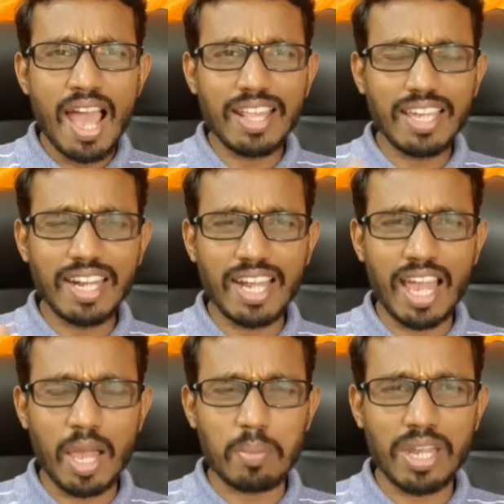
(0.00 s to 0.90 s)
அது என்ன
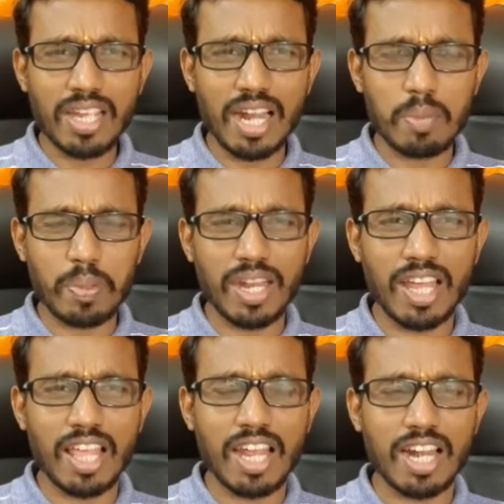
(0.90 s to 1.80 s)
அமெரிக்காவில் இப்போ
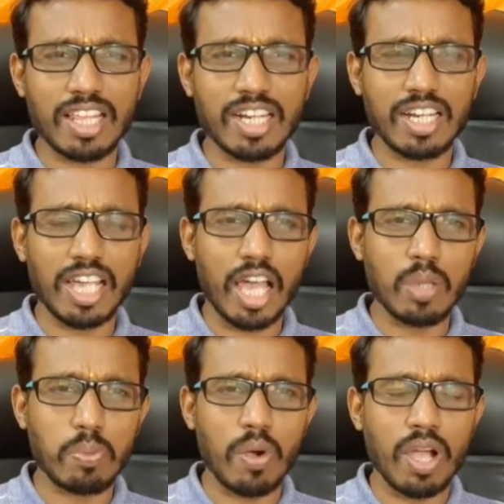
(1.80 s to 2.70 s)
என்ன தான்
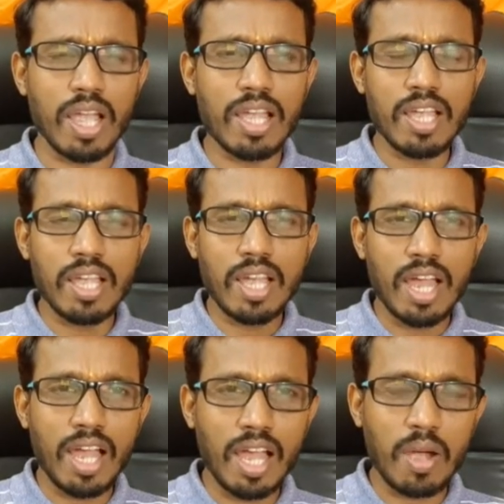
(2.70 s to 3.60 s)
நடந்துட்டுருக்கு போக
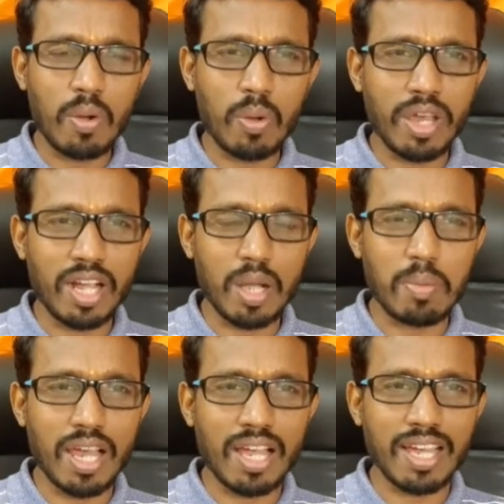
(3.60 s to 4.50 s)
அவங்களுடைய
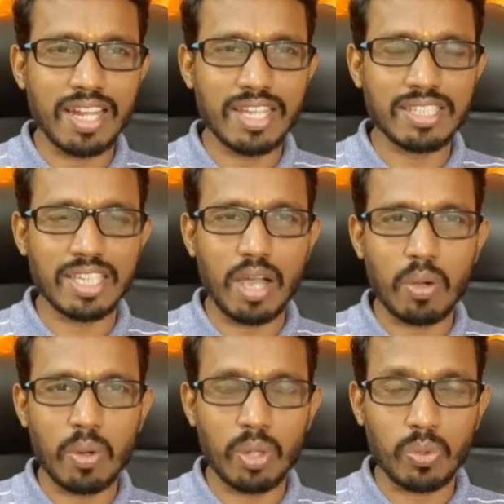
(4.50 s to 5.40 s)
கமலா ஹாரிஸ்
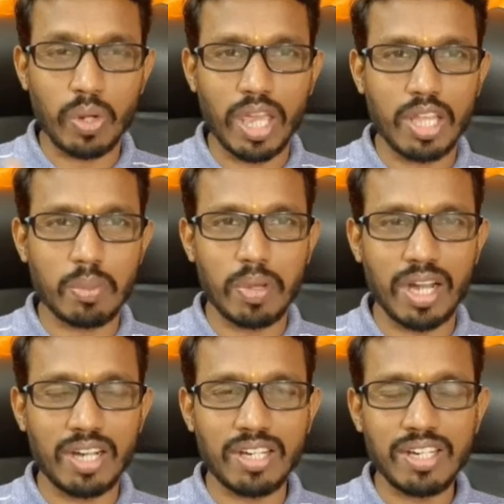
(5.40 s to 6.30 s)
அவங்களுடைய துணை
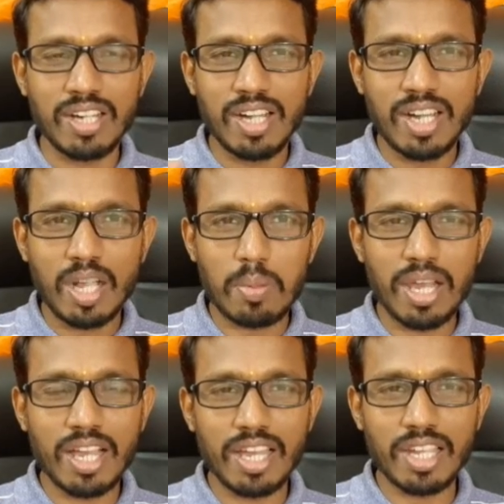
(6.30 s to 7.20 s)
அதிபர்கள்
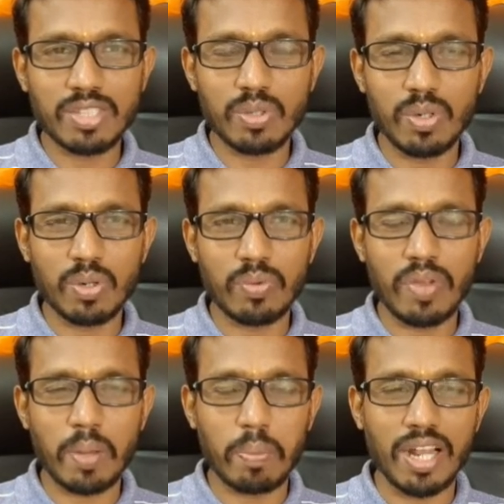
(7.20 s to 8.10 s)
கமலா ஹாரிஸும்
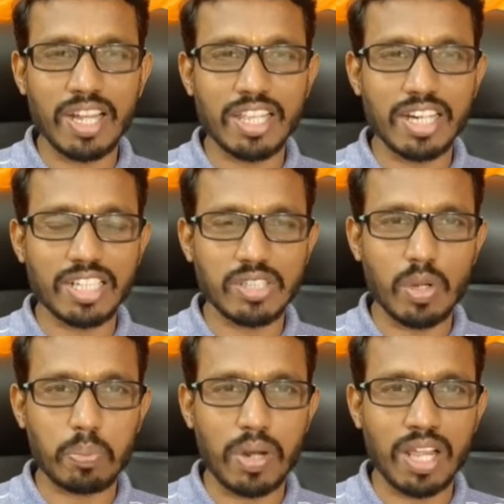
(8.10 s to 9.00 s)
வேட்பாளர் எதிர்கட்சி
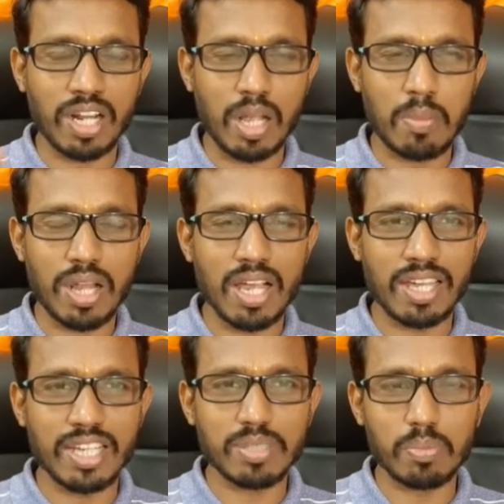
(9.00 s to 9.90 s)
வேட்பாளர் கமலா
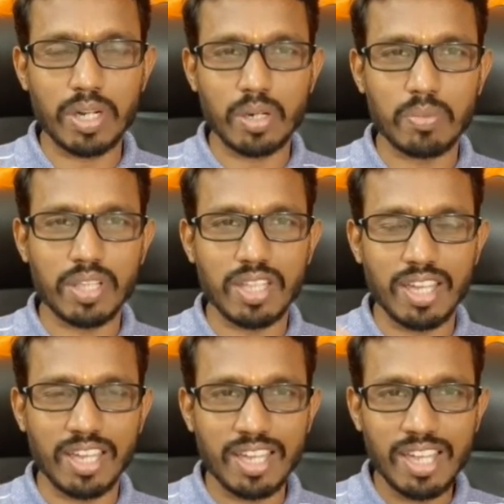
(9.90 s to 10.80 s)
ஹாரிஸ் மற்றும் வந்து